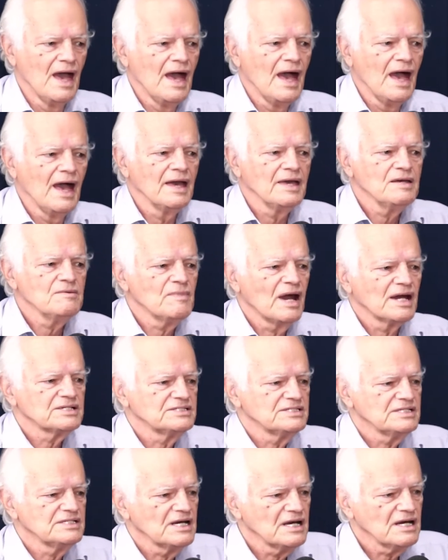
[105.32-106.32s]

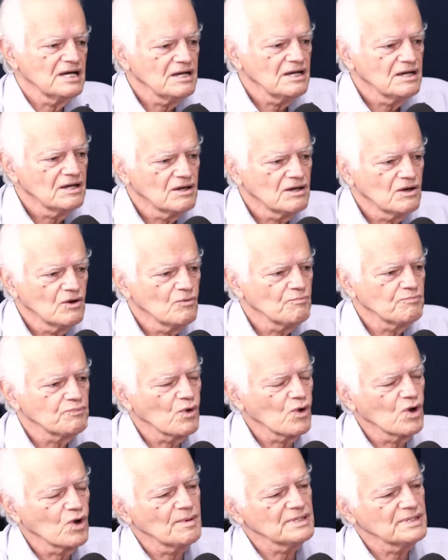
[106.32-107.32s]
Imagina um
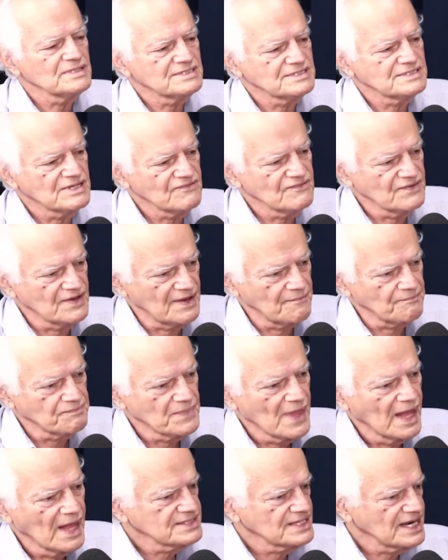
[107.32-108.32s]
programa de TV.
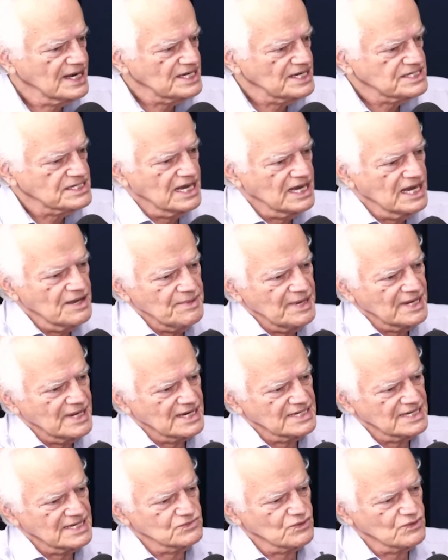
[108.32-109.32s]
Três câmeras
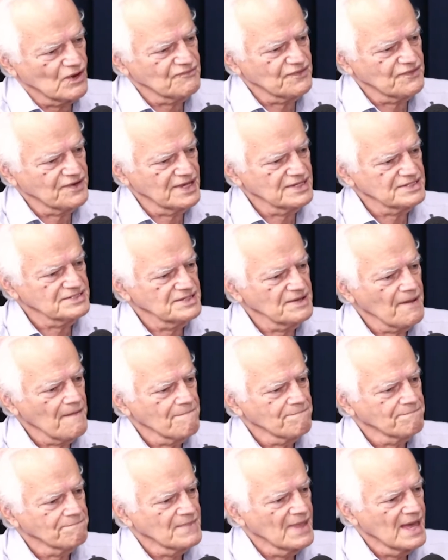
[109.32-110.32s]
na tua frente,
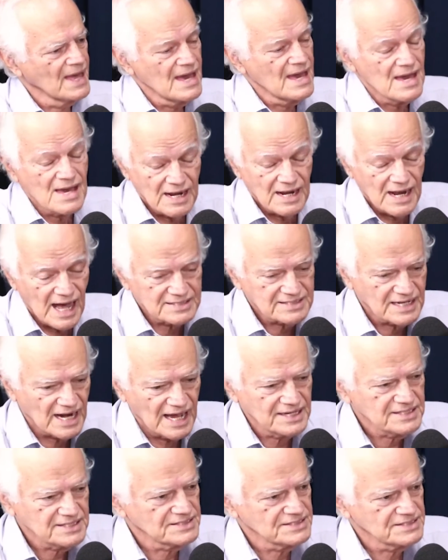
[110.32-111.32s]
lá
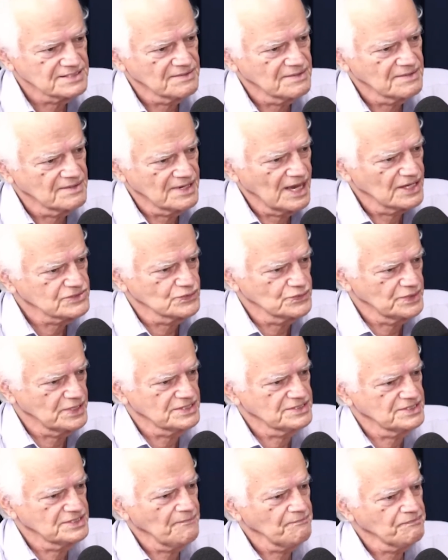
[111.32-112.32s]
atrás, na
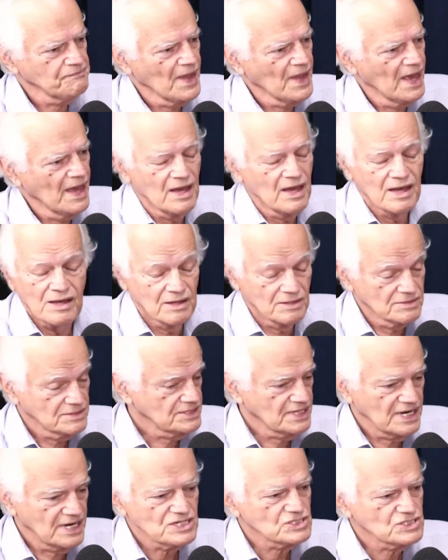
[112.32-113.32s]
suíte,
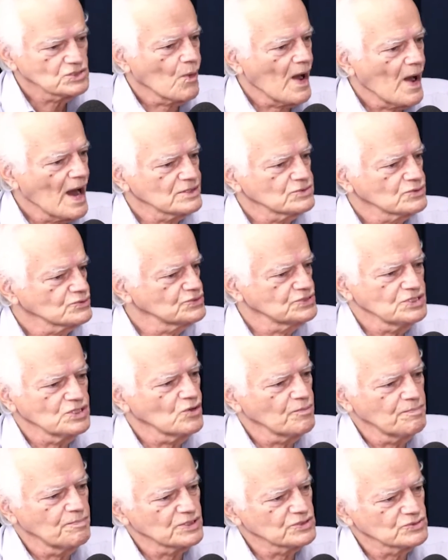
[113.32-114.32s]
três, quatro, cinco
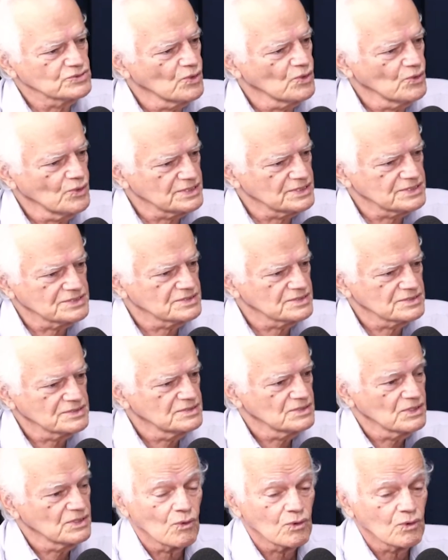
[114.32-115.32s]
pessoas
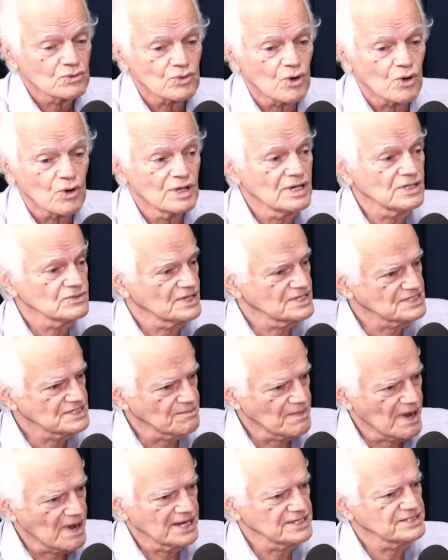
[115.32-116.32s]
controlando as
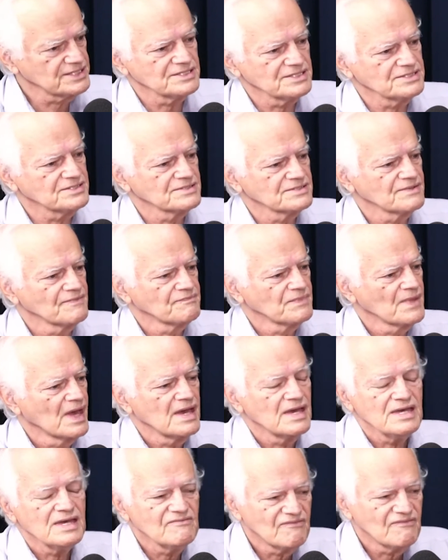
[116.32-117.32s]
imagens
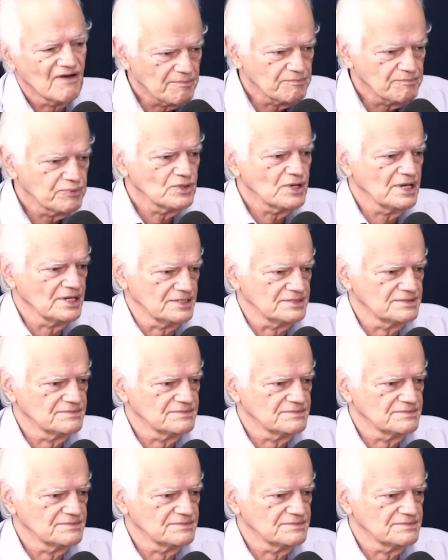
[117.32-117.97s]
e vai por aí.